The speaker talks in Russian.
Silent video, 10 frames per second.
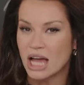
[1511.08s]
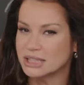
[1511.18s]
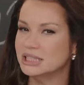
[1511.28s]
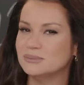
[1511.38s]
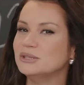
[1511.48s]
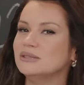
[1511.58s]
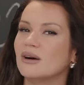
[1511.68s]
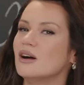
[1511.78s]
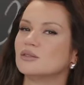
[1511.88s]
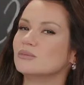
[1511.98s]
Я не
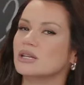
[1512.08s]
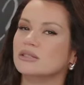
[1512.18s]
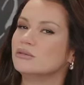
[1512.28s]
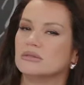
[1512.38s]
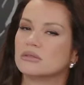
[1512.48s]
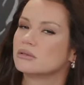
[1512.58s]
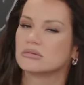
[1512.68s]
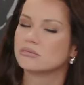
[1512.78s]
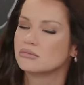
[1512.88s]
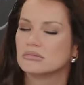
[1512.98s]
понимаю эту молодежь.
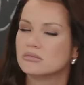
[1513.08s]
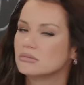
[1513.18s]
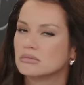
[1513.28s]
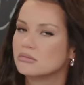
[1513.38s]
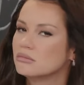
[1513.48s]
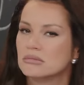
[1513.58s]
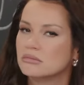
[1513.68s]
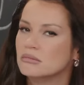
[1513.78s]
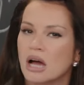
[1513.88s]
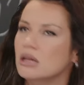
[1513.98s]

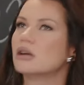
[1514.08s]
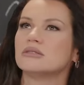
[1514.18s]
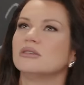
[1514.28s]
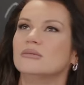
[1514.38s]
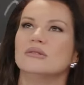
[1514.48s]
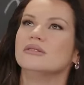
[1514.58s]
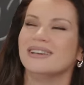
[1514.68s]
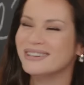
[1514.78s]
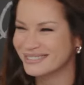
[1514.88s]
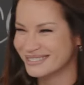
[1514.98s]
Я хочу домой.
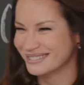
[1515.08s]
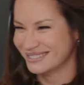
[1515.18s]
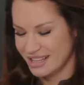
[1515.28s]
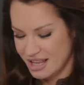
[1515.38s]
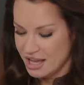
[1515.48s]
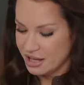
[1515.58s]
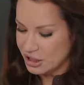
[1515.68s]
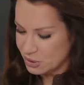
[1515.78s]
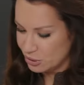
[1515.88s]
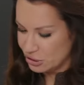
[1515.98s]

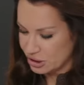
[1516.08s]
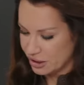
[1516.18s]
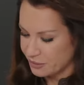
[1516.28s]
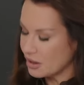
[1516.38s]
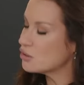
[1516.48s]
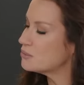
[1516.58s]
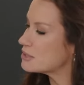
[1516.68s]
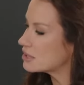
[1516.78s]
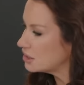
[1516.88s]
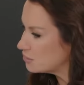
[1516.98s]
Кисунечка, как у тебя
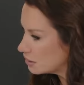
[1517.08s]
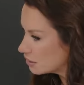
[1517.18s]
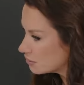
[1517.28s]
с химией?